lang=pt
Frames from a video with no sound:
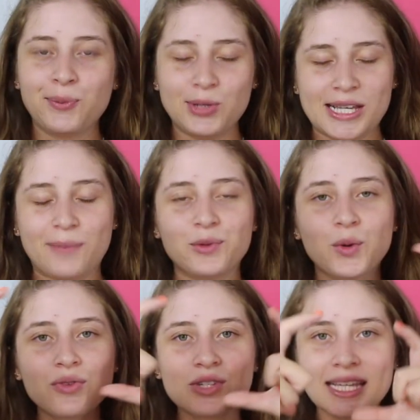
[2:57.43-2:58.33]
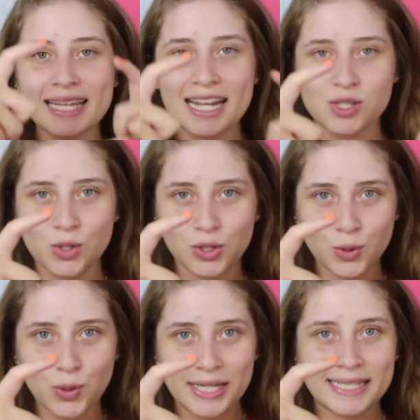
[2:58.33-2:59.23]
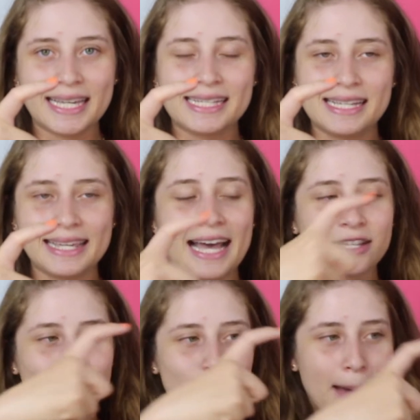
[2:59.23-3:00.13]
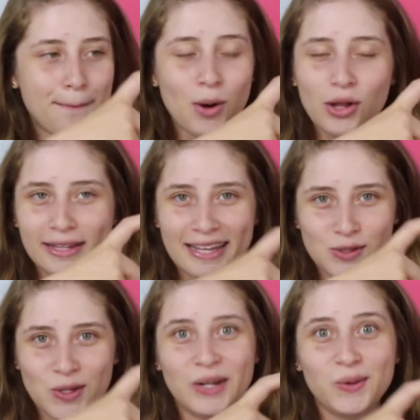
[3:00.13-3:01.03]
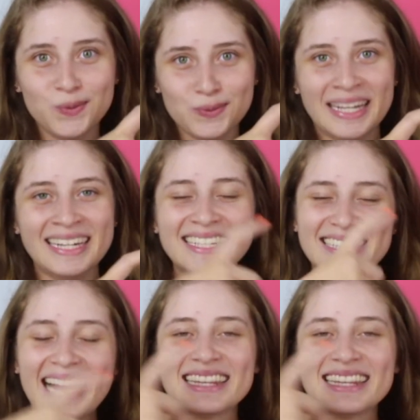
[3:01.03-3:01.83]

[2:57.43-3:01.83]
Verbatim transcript: Pois é, quando você está na zona 2, quer dizer que a, a bola da zona 1 um está